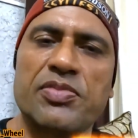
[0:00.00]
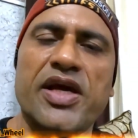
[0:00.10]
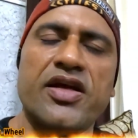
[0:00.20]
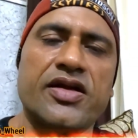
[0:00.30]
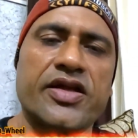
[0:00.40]

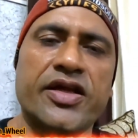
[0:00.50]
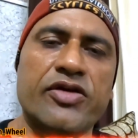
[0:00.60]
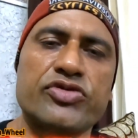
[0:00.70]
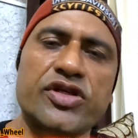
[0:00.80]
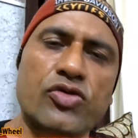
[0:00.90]
सप्लाई कर देंगे
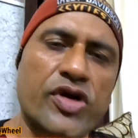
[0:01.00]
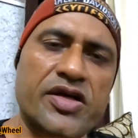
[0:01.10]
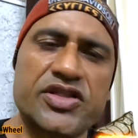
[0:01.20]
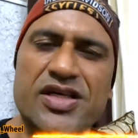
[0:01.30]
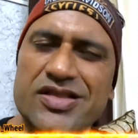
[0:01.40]
उसका
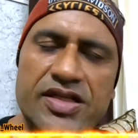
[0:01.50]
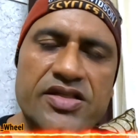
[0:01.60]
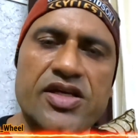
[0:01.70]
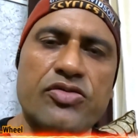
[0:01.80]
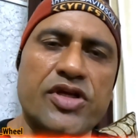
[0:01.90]
थोड़ा चार्जेस
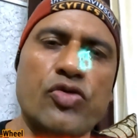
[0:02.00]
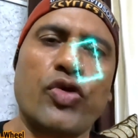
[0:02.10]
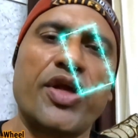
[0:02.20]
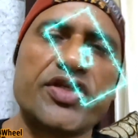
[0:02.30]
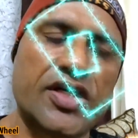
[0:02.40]
एक्स्ट्रा होते हैं
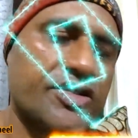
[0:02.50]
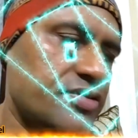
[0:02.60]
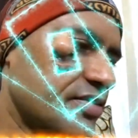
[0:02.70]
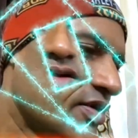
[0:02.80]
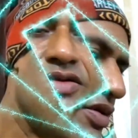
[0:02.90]
कुरियर
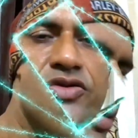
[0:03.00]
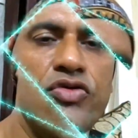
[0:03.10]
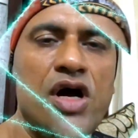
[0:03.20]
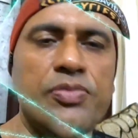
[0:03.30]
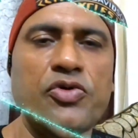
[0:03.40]
चार्जेस
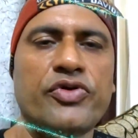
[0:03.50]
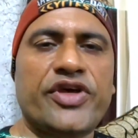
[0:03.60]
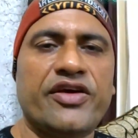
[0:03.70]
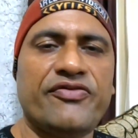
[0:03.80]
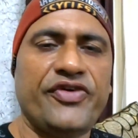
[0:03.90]
तो आपको
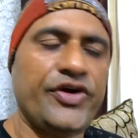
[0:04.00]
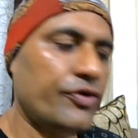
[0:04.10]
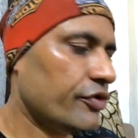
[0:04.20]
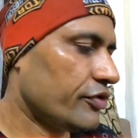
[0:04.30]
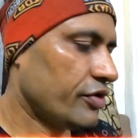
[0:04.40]
ये
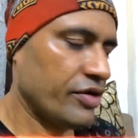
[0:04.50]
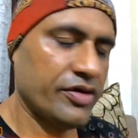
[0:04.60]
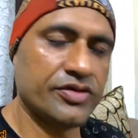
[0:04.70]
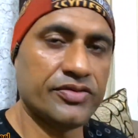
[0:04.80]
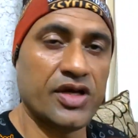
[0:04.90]
वीडियो
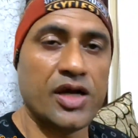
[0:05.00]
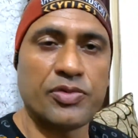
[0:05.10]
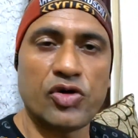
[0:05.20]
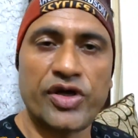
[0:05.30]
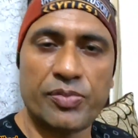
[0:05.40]

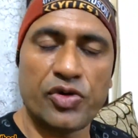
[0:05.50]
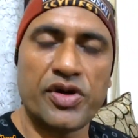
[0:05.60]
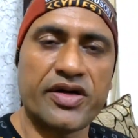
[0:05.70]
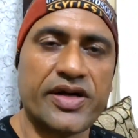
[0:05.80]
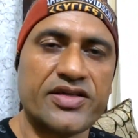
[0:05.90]
आपको ये
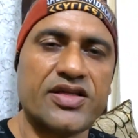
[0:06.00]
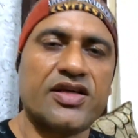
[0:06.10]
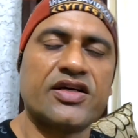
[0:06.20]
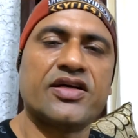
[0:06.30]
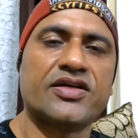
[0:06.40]
प्रोडक्ट कैसा
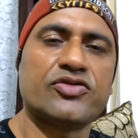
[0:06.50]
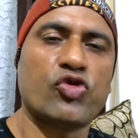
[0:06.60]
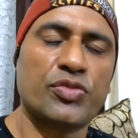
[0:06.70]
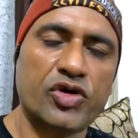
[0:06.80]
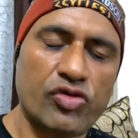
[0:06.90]
लगा
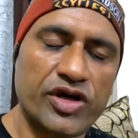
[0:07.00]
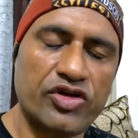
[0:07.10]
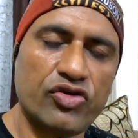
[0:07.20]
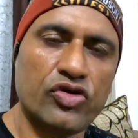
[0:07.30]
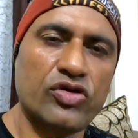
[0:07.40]
कोई भी
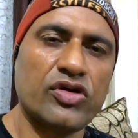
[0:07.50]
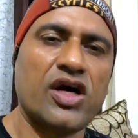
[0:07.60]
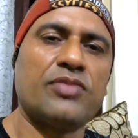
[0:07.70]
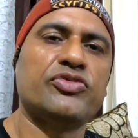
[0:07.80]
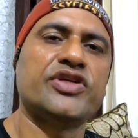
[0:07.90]
क्वारी हो
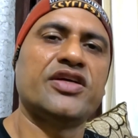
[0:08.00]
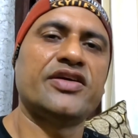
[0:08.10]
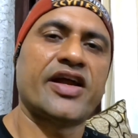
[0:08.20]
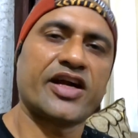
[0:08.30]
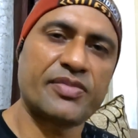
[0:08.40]
आप मुझे
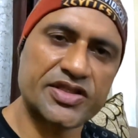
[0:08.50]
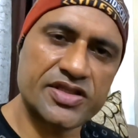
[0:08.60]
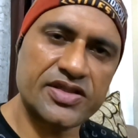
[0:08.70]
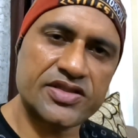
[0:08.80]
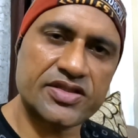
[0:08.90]
डायरेक्ट
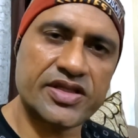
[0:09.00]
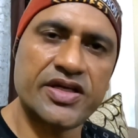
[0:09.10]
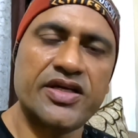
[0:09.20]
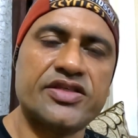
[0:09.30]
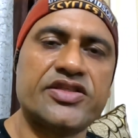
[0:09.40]
मैसेज कर सकते
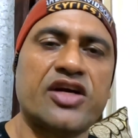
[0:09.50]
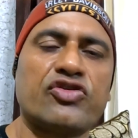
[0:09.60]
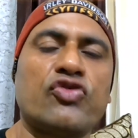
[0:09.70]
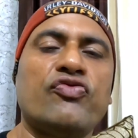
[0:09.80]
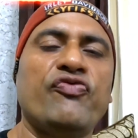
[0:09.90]
हैं
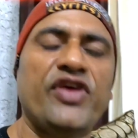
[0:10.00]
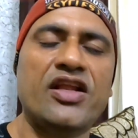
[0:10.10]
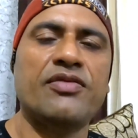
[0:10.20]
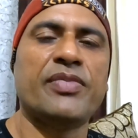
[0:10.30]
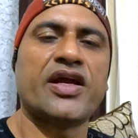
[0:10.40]
जाटोन
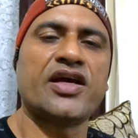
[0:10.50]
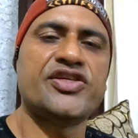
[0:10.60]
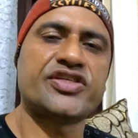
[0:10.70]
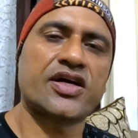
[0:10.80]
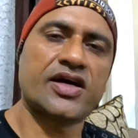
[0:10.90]
व्हील मेरा
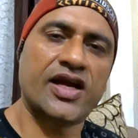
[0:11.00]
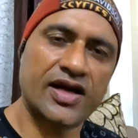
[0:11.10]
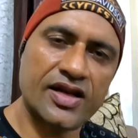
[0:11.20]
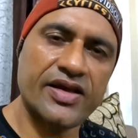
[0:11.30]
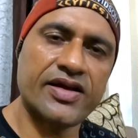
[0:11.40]
इंस्टा
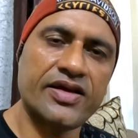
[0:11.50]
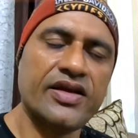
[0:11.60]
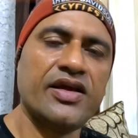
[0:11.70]
हैंडल है